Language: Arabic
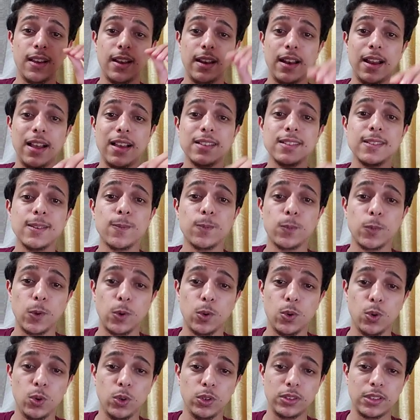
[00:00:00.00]
لازم
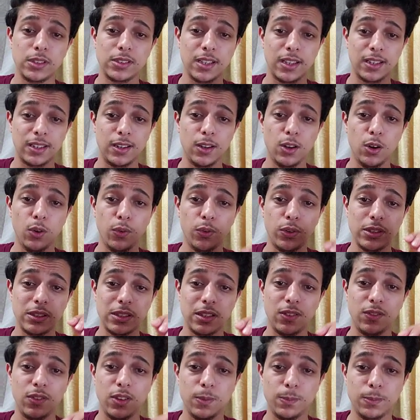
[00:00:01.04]
تروح تسجله في
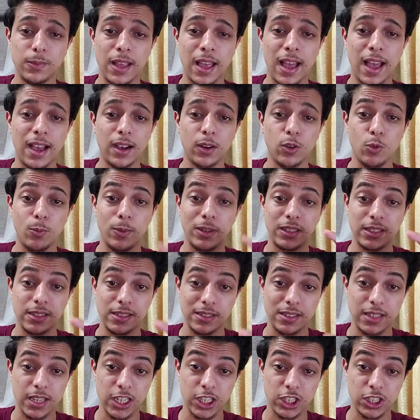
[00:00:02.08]
السي في بتاعك وما
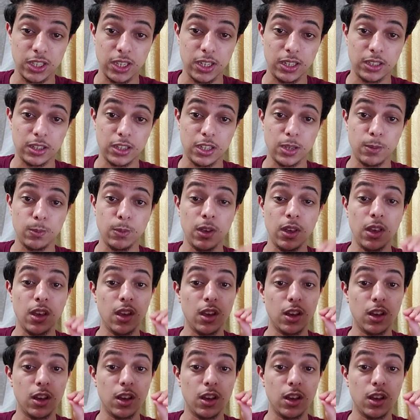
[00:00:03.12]
تنساش تكتب